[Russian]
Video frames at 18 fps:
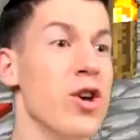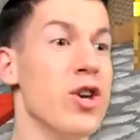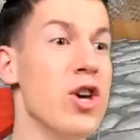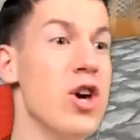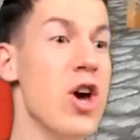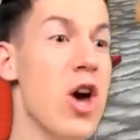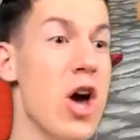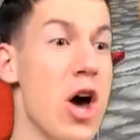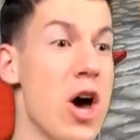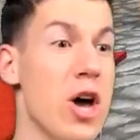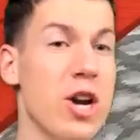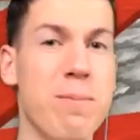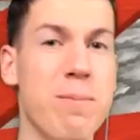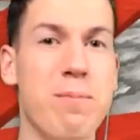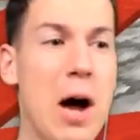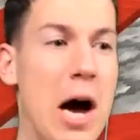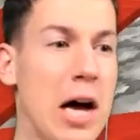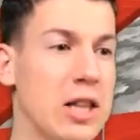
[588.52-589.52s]
Е,
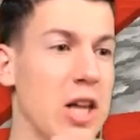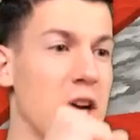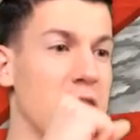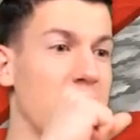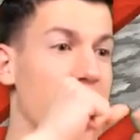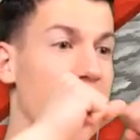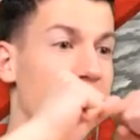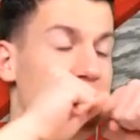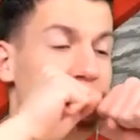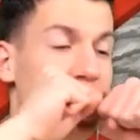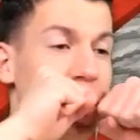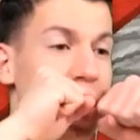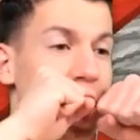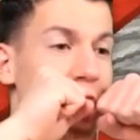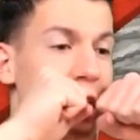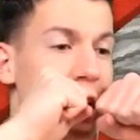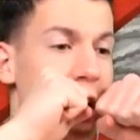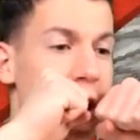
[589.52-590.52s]
ребята, это
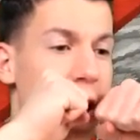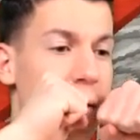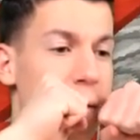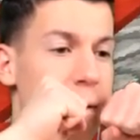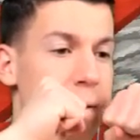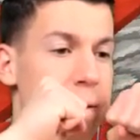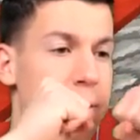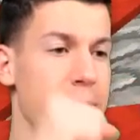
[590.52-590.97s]
вообще!